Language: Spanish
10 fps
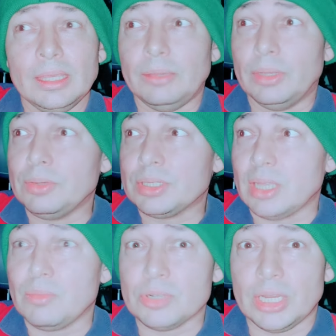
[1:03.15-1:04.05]
Y bueno,
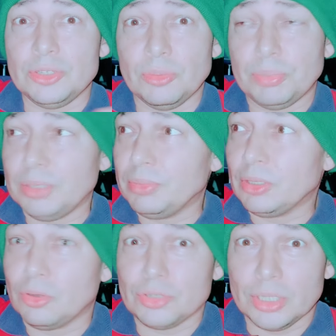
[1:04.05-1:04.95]
estábamos ahí yo
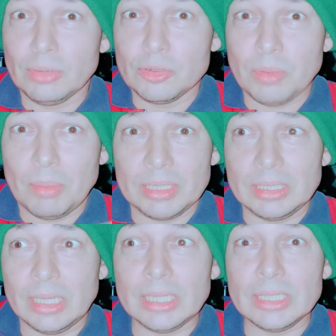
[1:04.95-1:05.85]
primero eh, conociendo a los
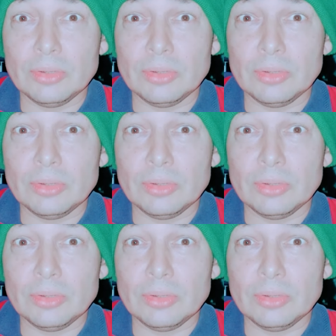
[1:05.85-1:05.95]
papás de